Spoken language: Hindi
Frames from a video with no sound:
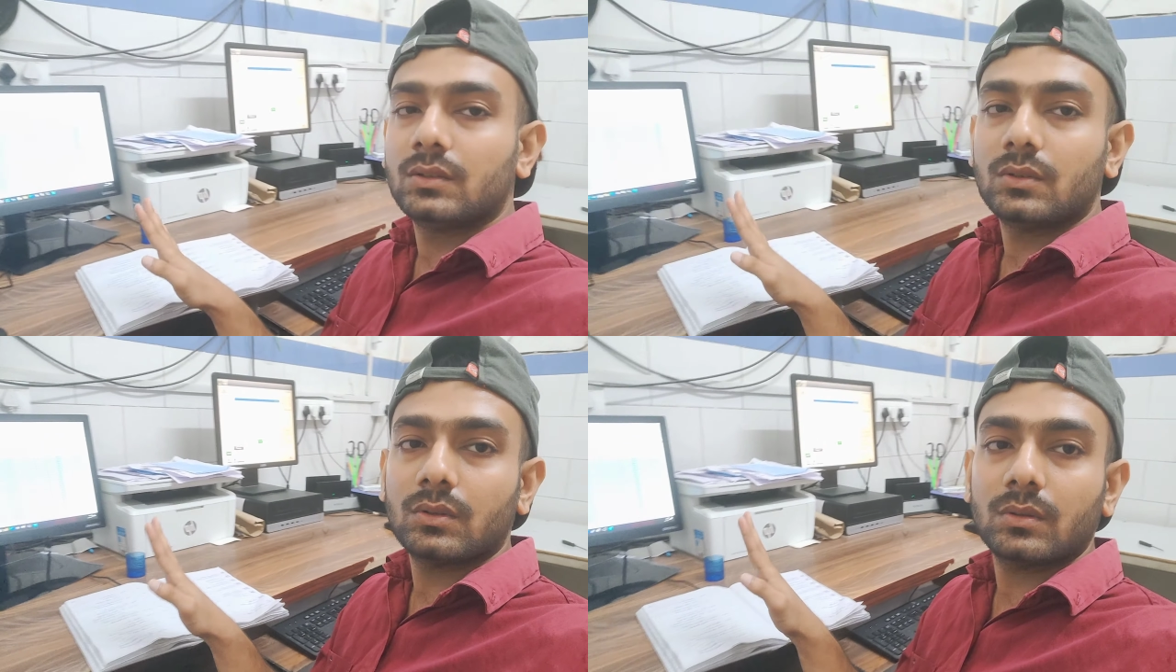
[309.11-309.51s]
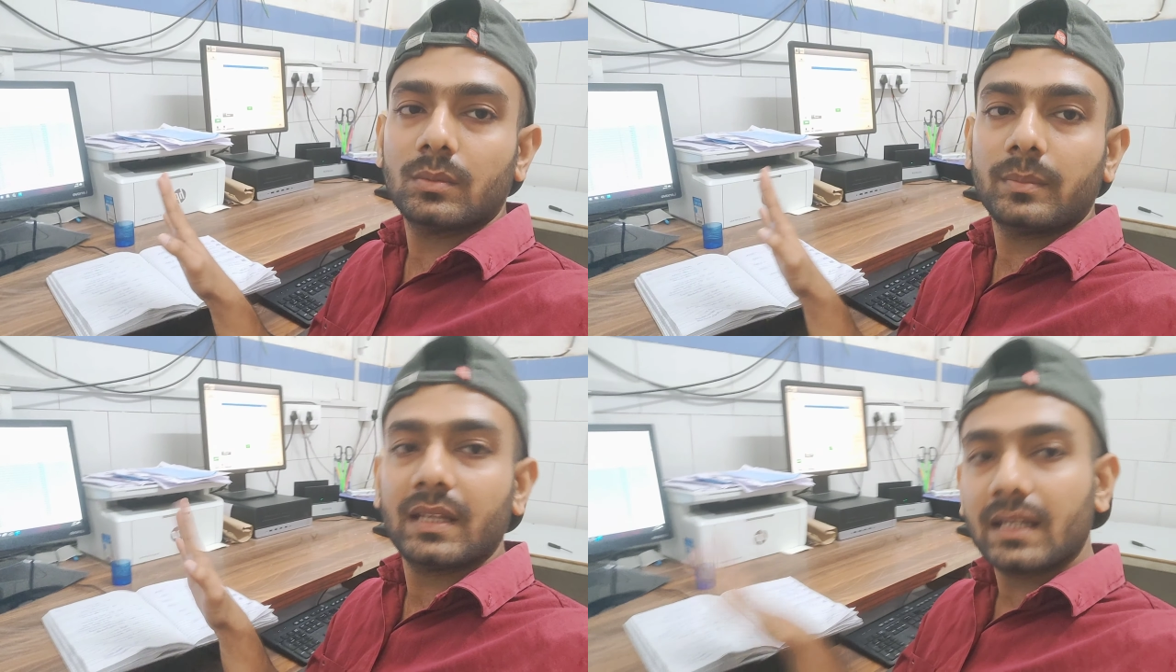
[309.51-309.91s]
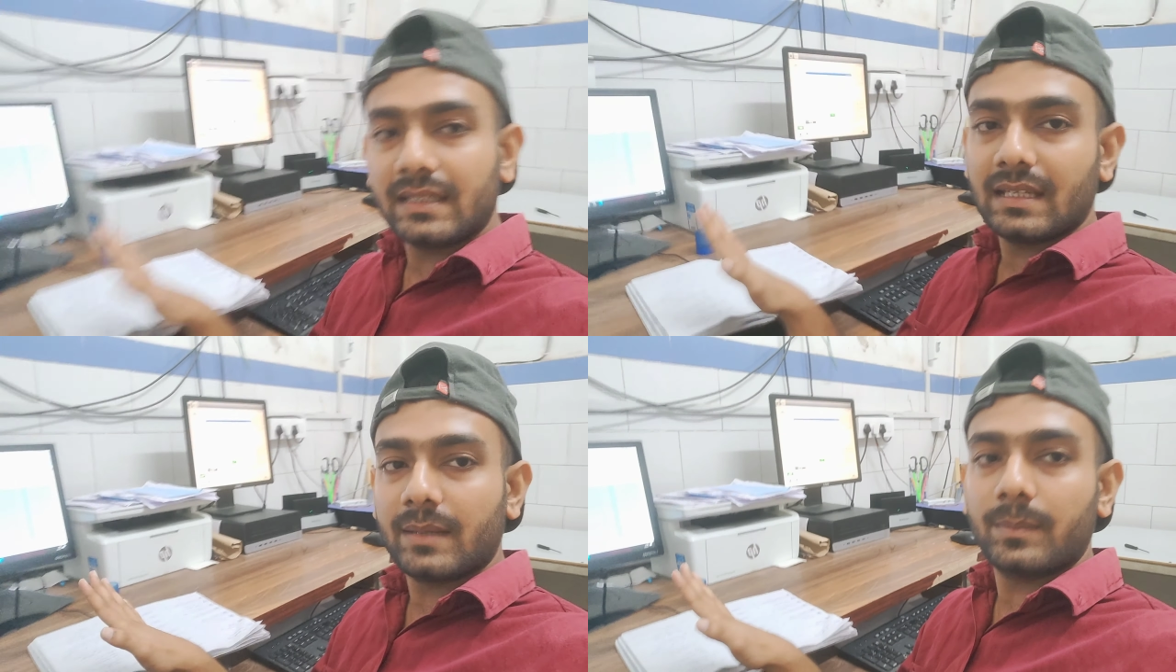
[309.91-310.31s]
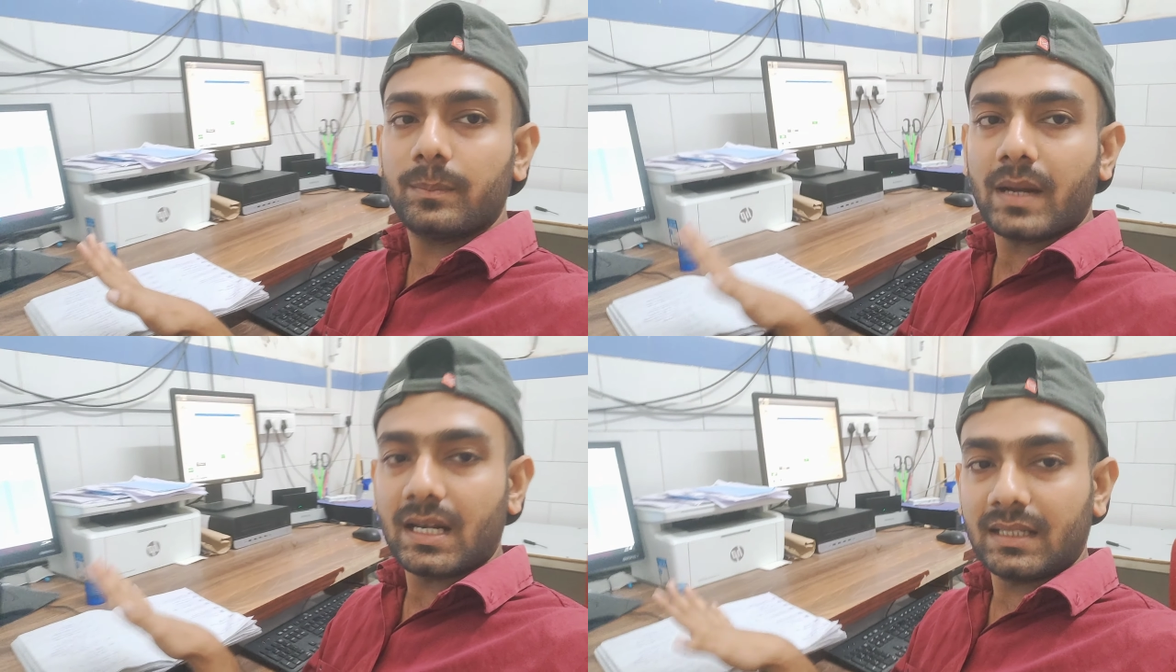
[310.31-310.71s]
तो मेरा ये
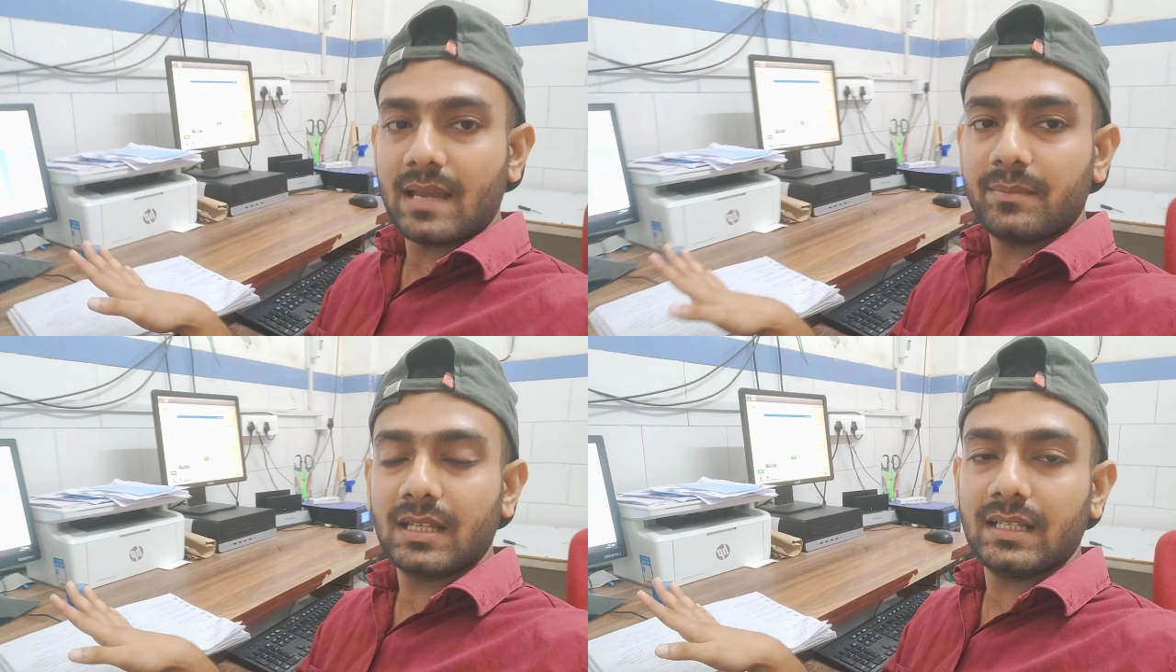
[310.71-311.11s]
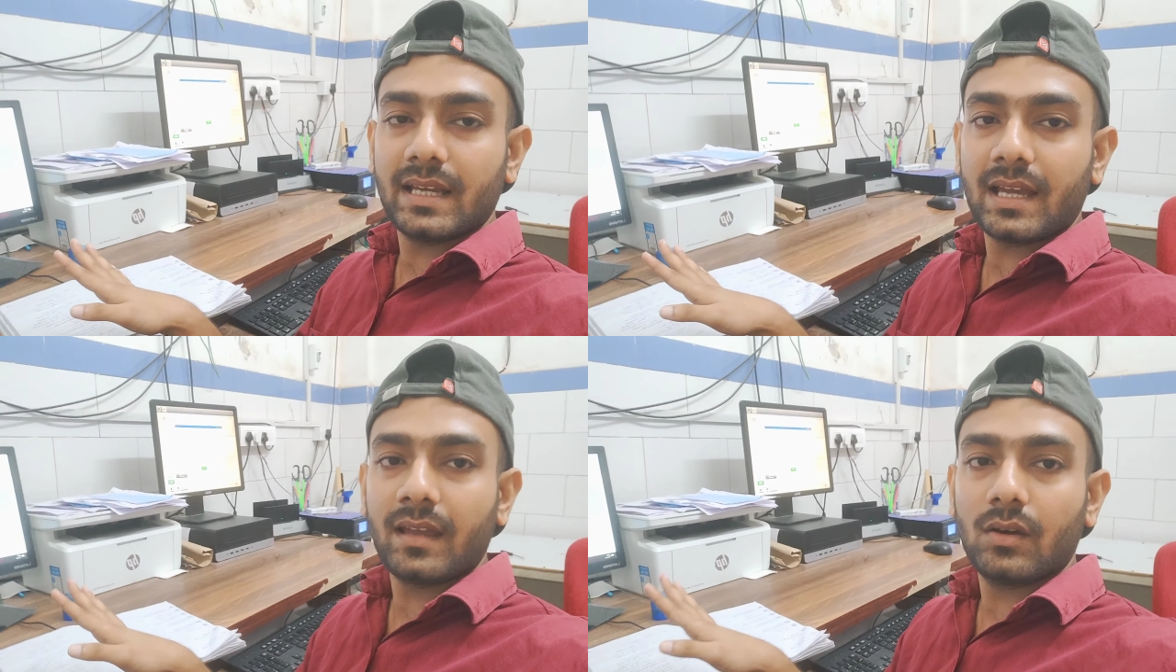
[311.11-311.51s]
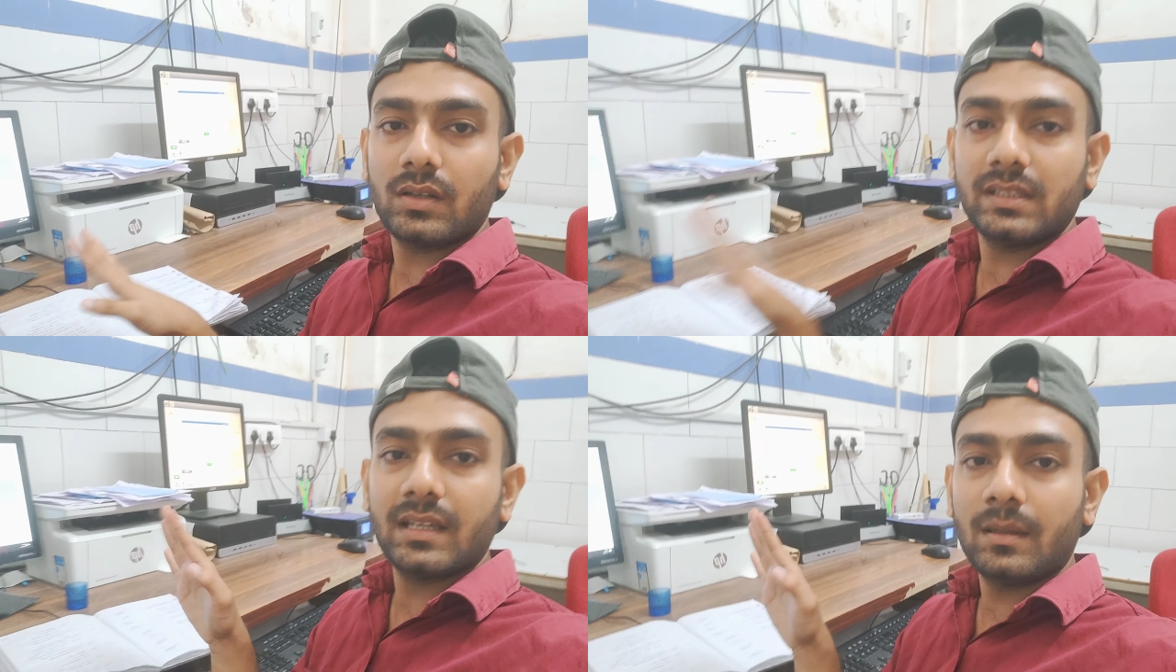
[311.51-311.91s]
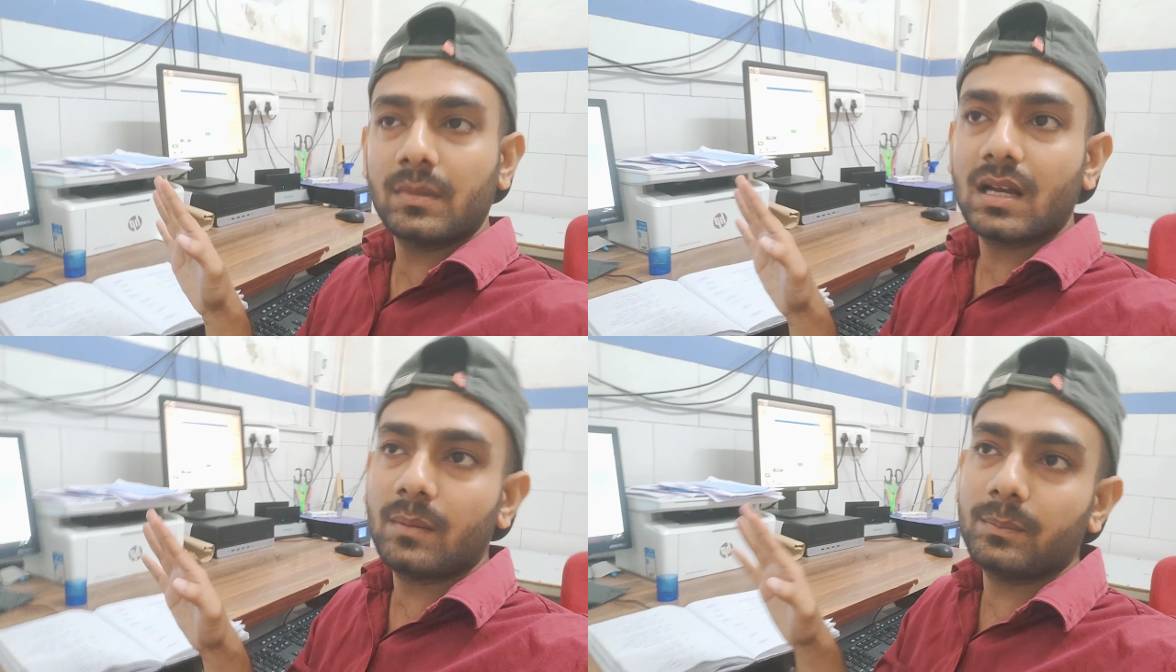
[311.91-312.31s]
पार्ट टाइम के लिए है और ये हम
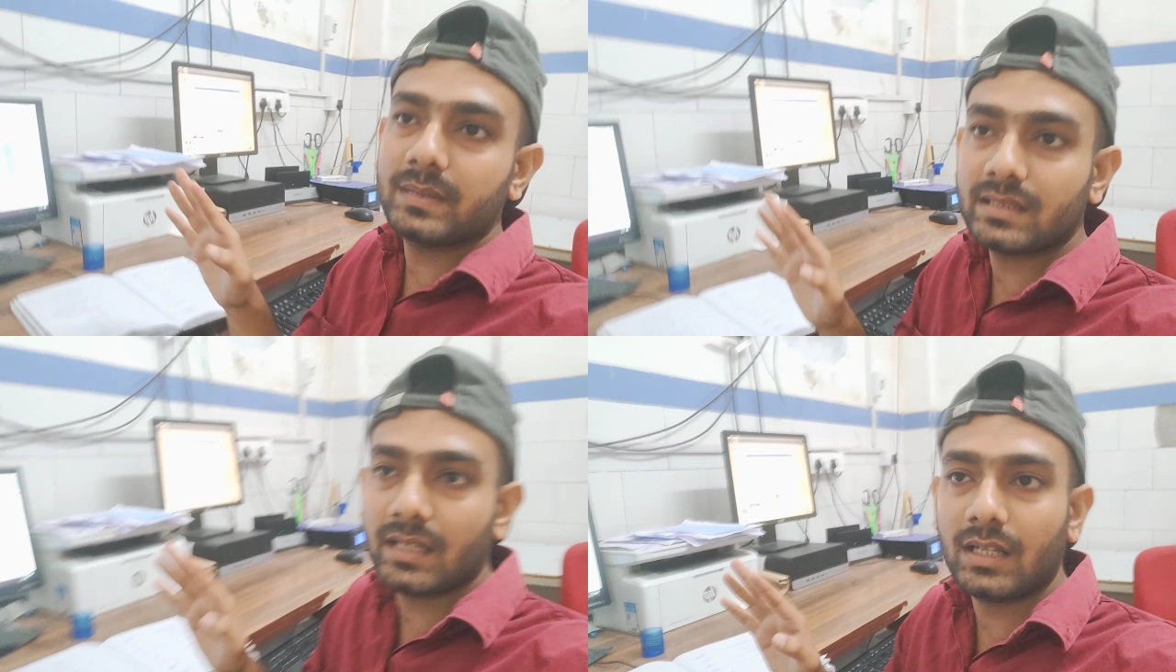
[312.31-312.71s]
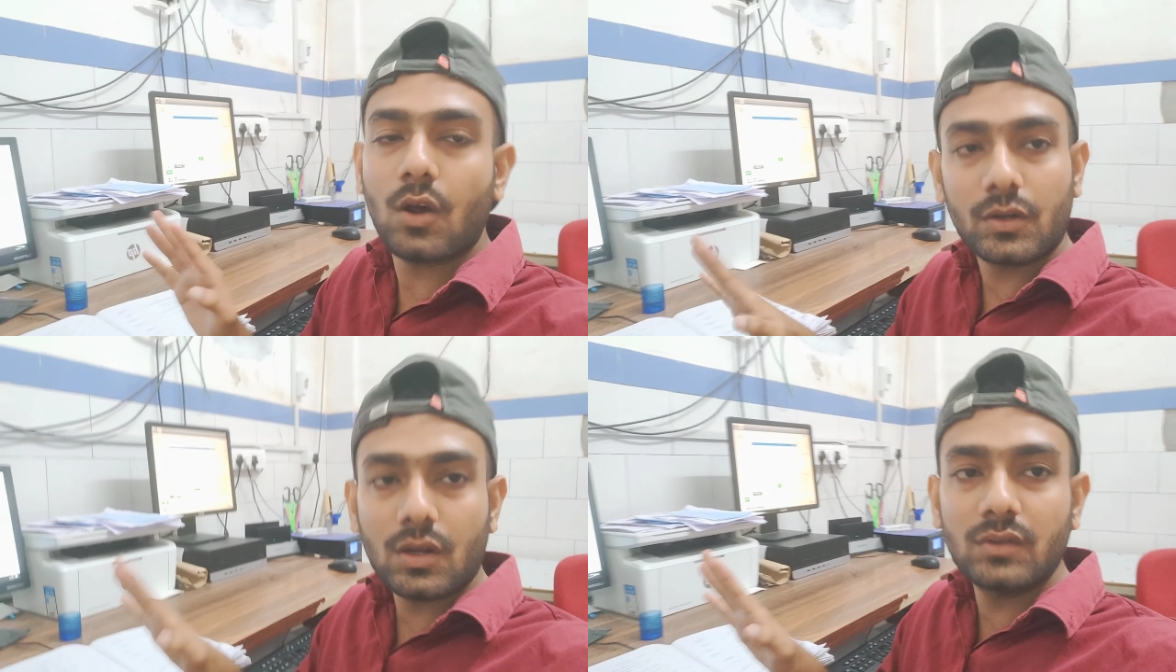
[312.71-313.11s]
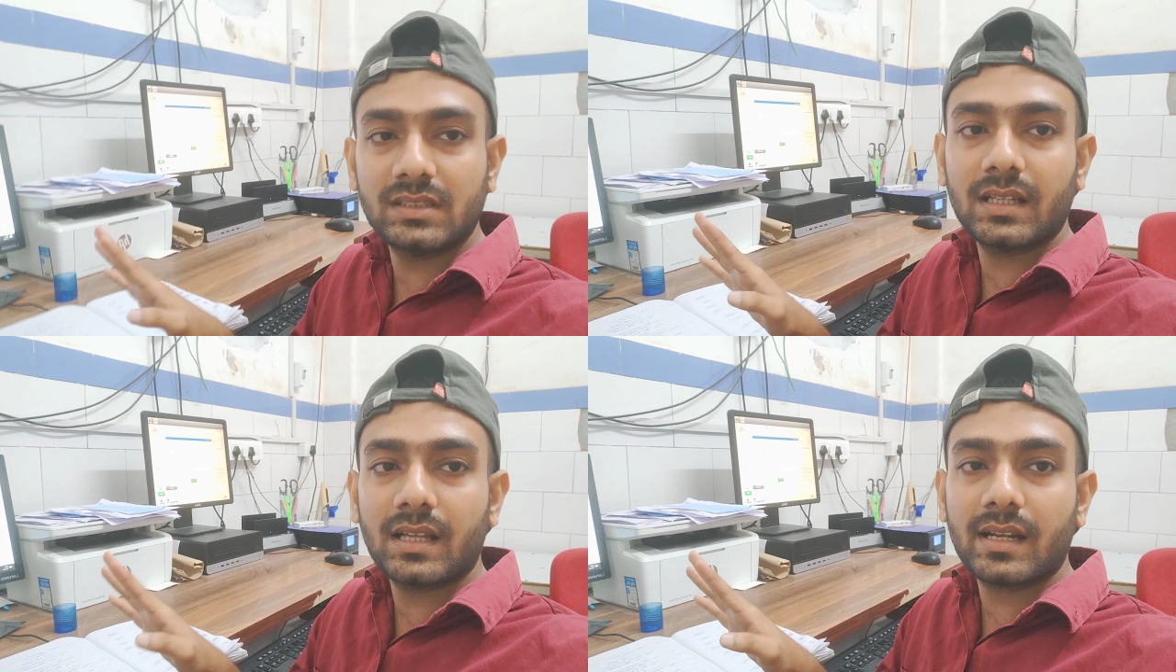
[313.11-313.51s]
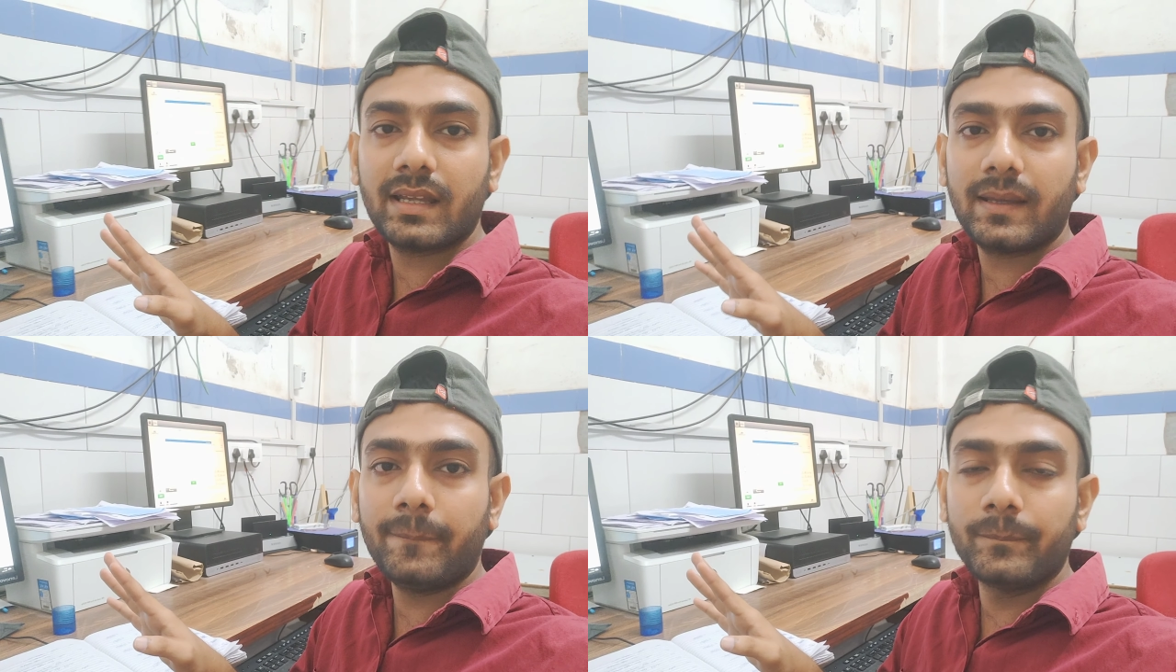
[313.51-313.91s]
काम पिछले लॉकडाउन से कर रहे
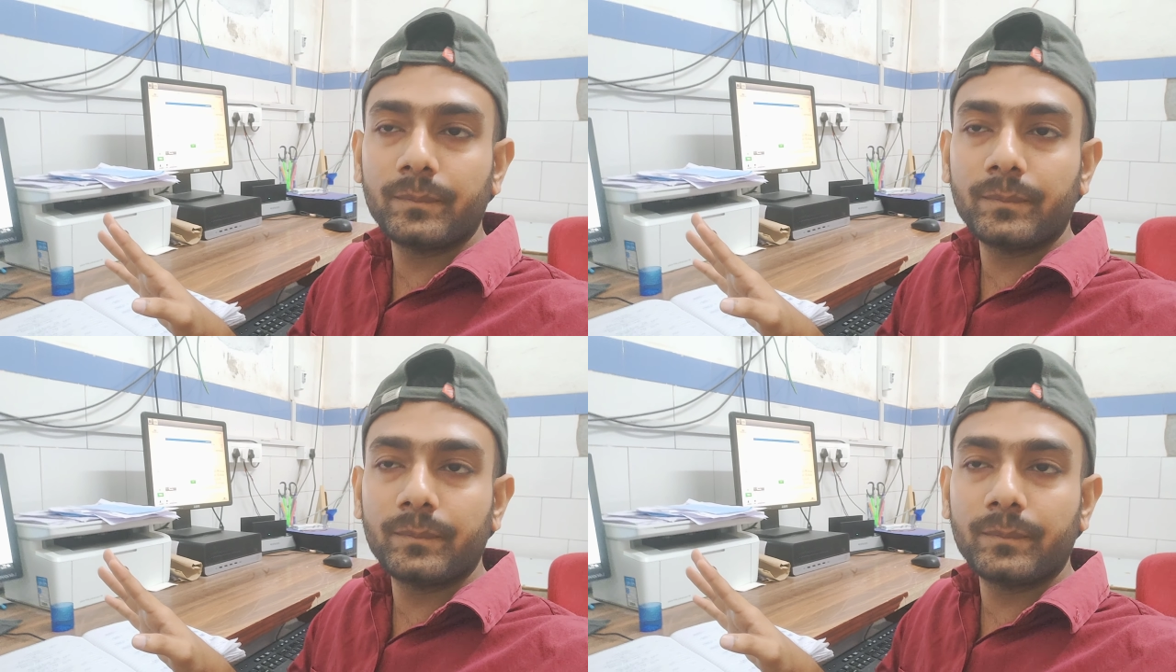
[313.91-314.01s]
हैं